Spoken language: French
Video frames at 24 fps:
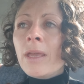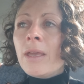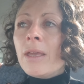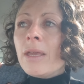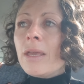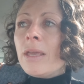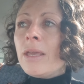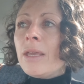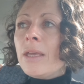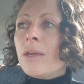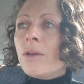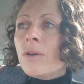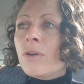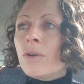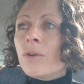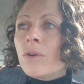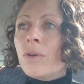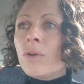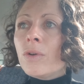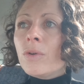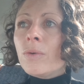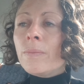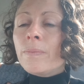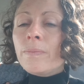et
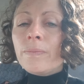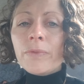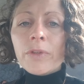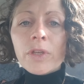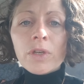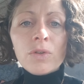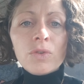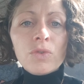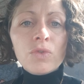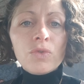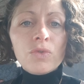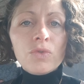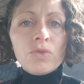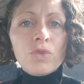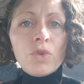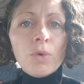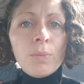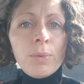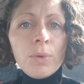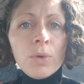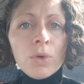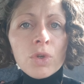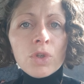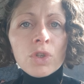euh, de
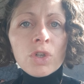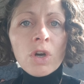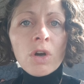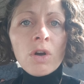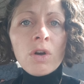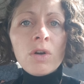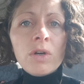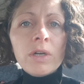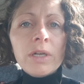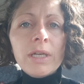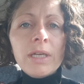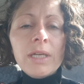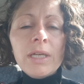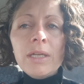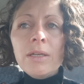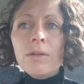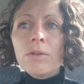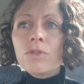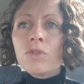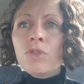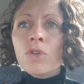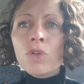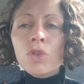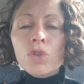bloquants et
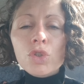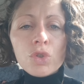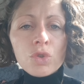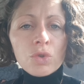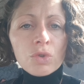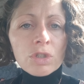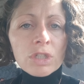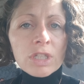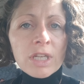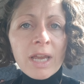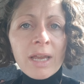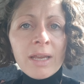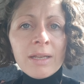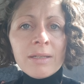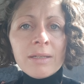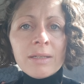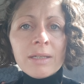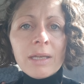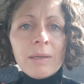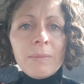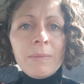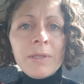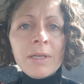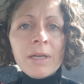euh, d'anxiogènes,
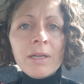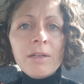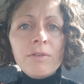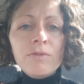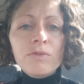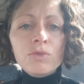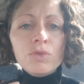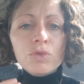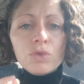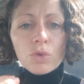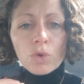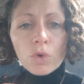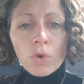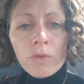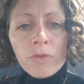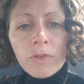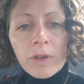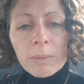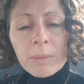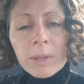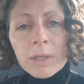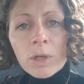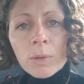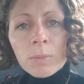eh bien, ils vont se
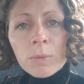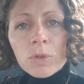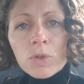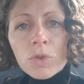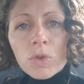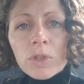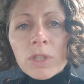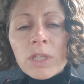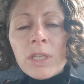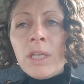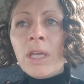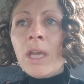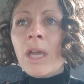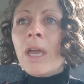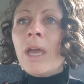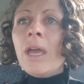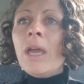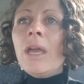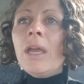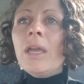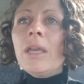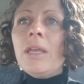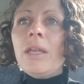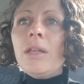refermer comme une coquille,
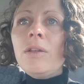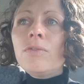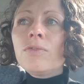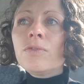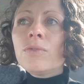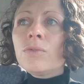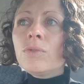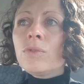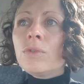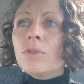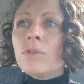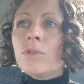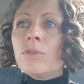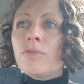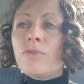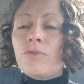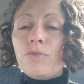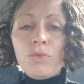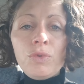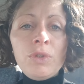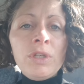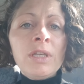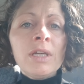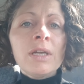ils vont euh,
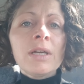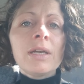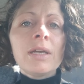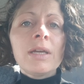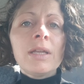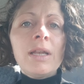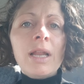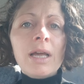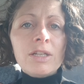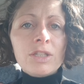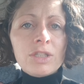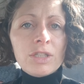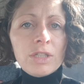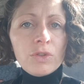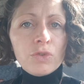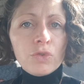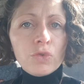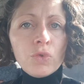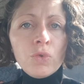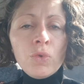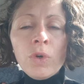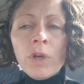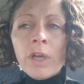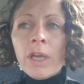fuir et lâcher
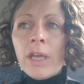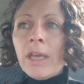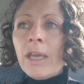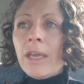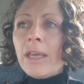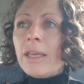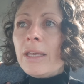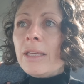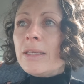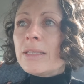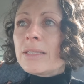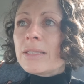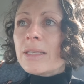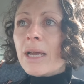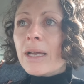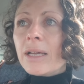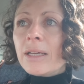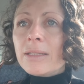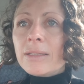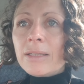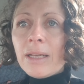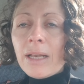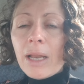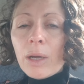tout et
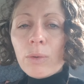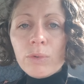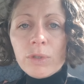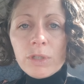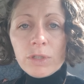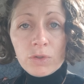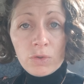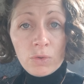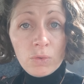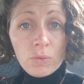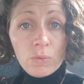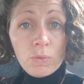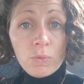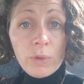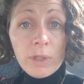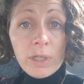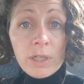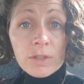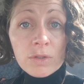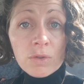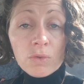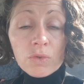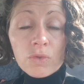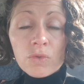s'arrêter là où
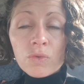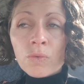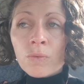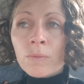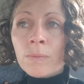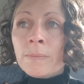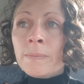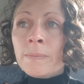ils, en sont.